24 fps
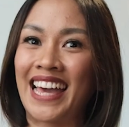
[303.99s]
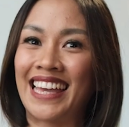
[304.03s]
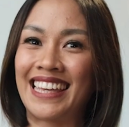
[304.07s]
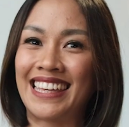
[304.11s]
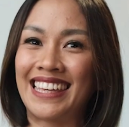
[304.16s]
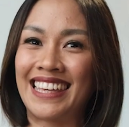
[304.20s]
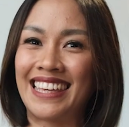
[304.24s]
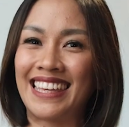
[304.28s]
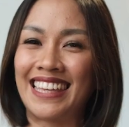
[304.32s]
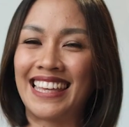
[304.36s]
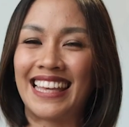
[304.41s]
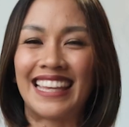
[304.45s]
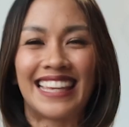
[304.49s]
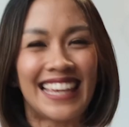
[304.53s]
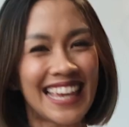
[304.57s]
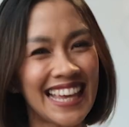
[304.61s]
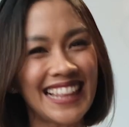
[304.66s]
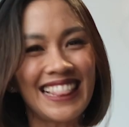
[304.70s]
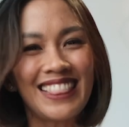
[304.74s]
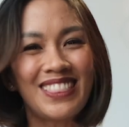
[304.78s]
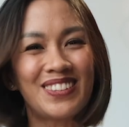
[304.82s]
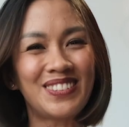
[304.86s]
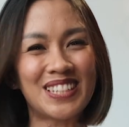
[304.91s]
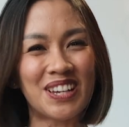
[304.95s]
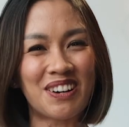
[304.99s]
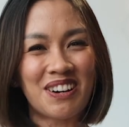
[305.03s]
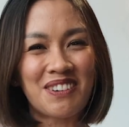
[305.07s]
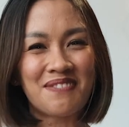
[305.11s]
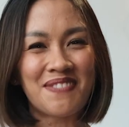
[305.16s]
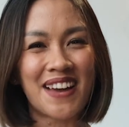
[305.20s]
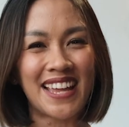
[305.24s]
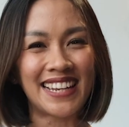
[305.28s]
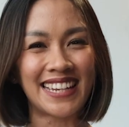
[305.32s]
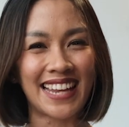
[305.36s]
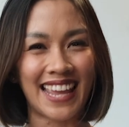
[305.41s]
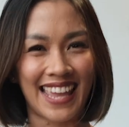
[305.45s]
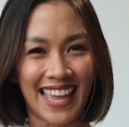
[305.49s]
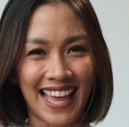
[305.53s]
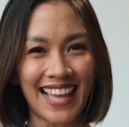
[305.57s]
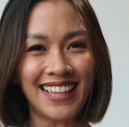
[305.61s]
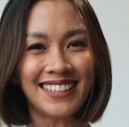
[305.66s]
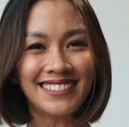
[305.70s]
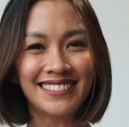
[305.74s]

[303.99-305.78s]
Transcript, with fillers: lagi. Gitu jawabannya ya.